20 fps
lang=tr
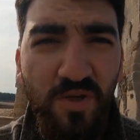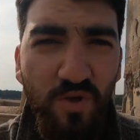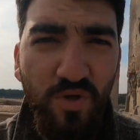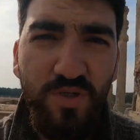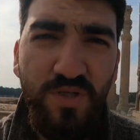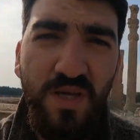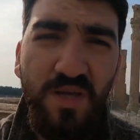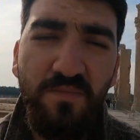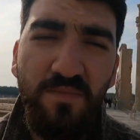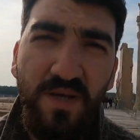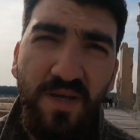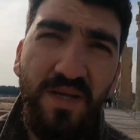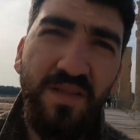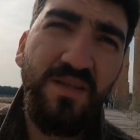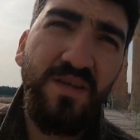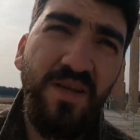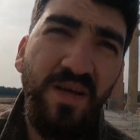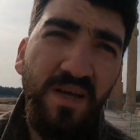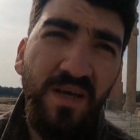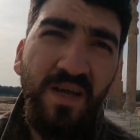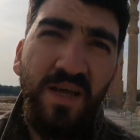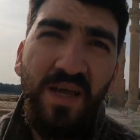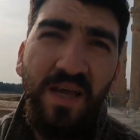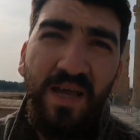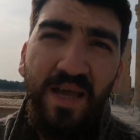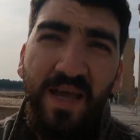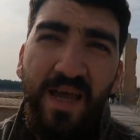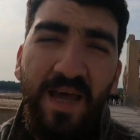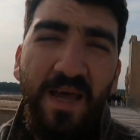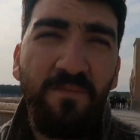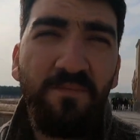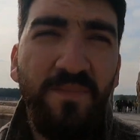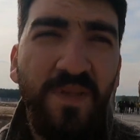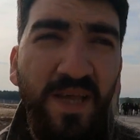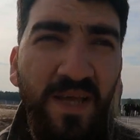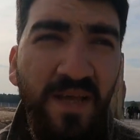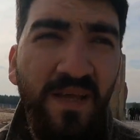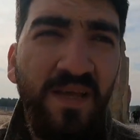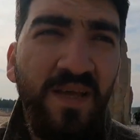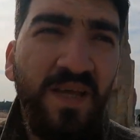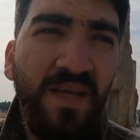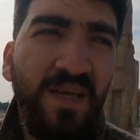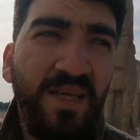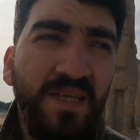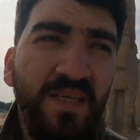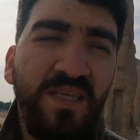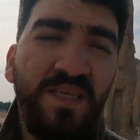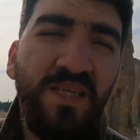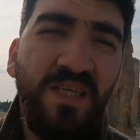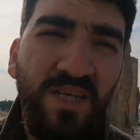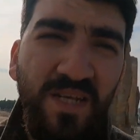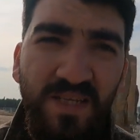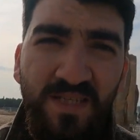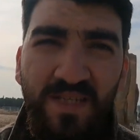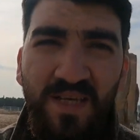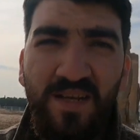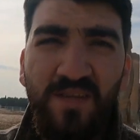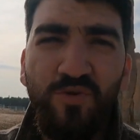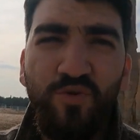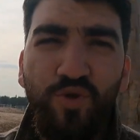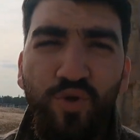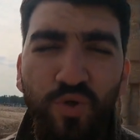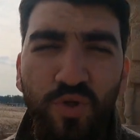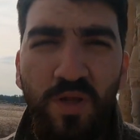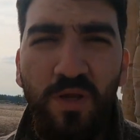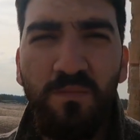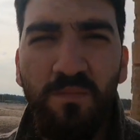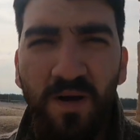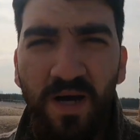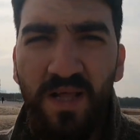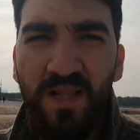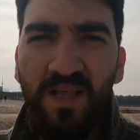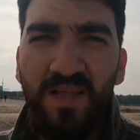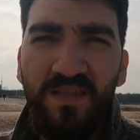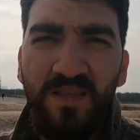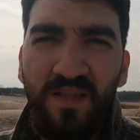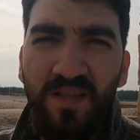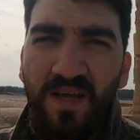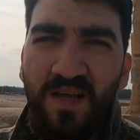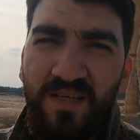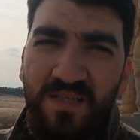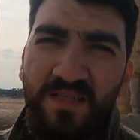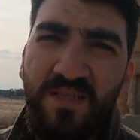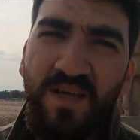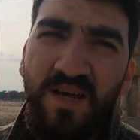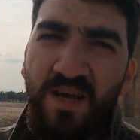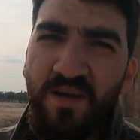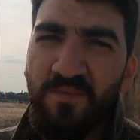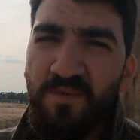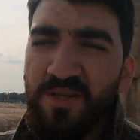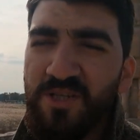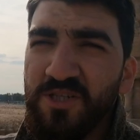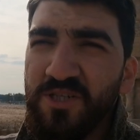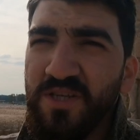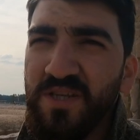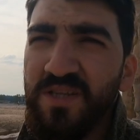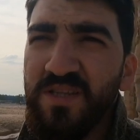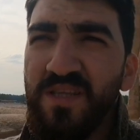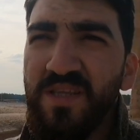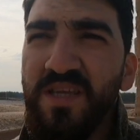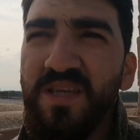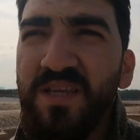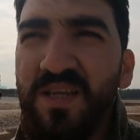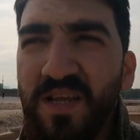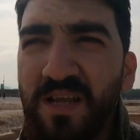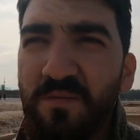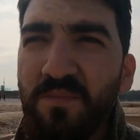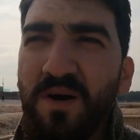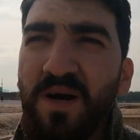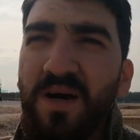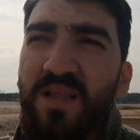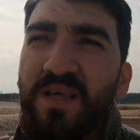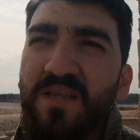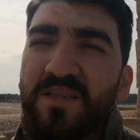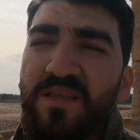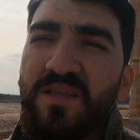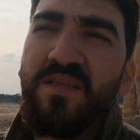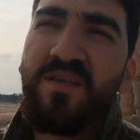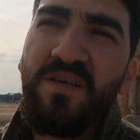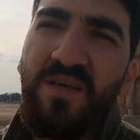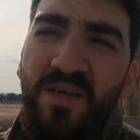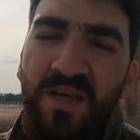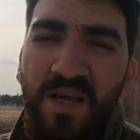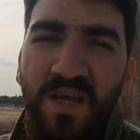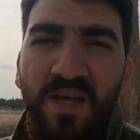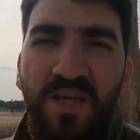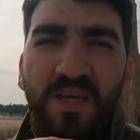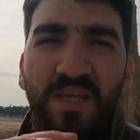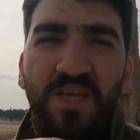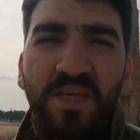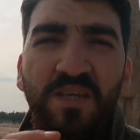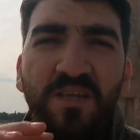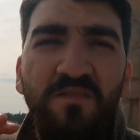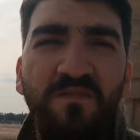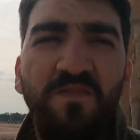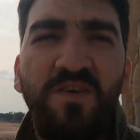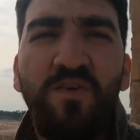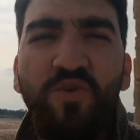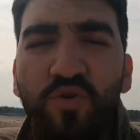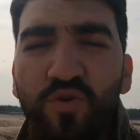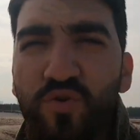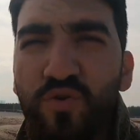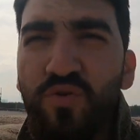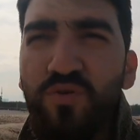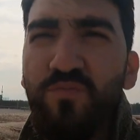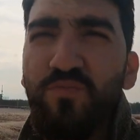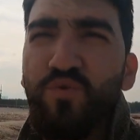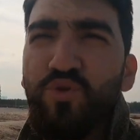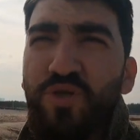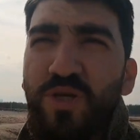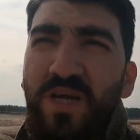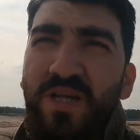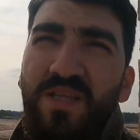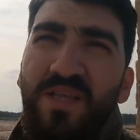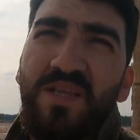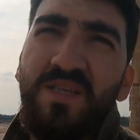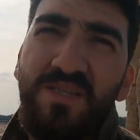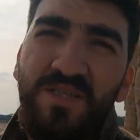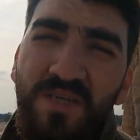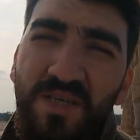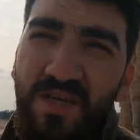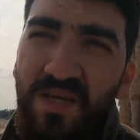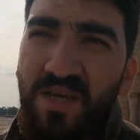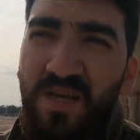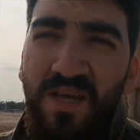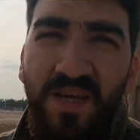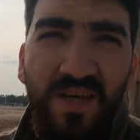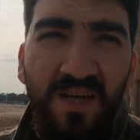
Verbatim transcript: göstermek adına hem de yine Zerdüşlükle bağlantılı aslında Ahamenişlerin diniyle bağlantılı iyinin ve kötünün mücadelesi